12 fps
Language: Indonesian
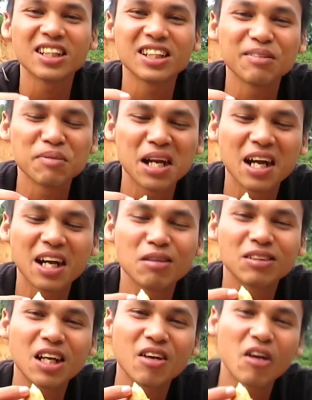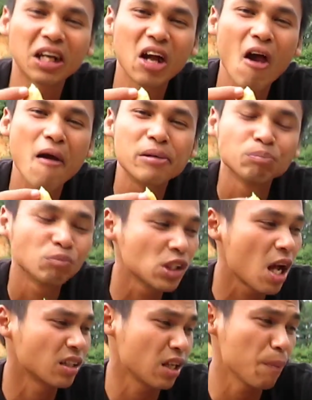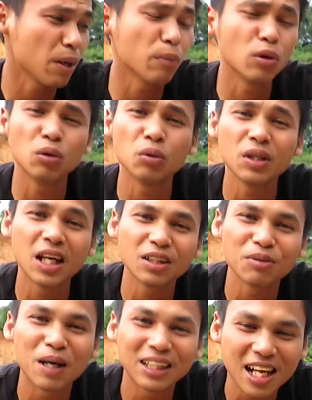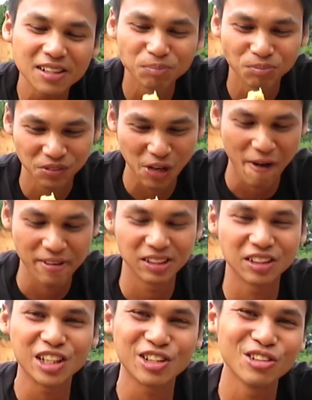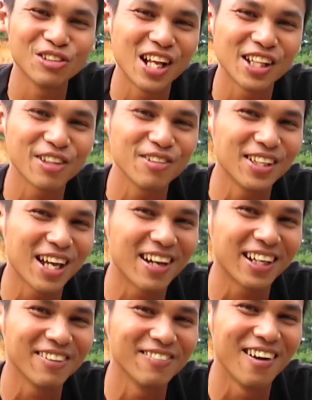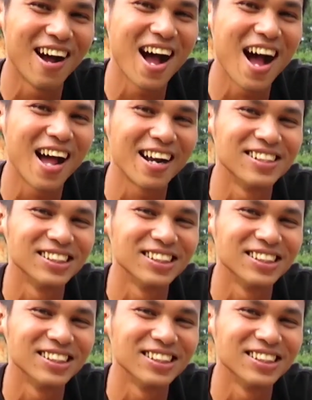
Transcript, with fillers: teman-teman nangka hutan goreng oh. sambil menunggu yang itu matang cek dulu nanti hujan lagi buat